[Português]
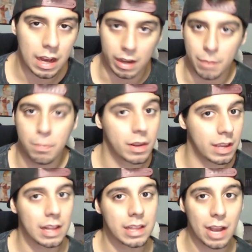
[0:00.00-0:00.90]
cara, é
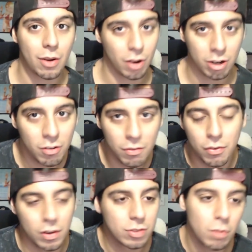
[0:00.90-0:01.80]
porque até agora não
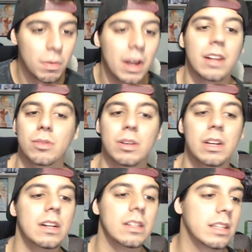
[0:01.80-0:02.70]
foi descoberto,
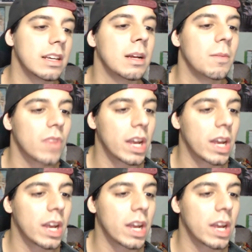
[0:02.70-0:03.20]
né?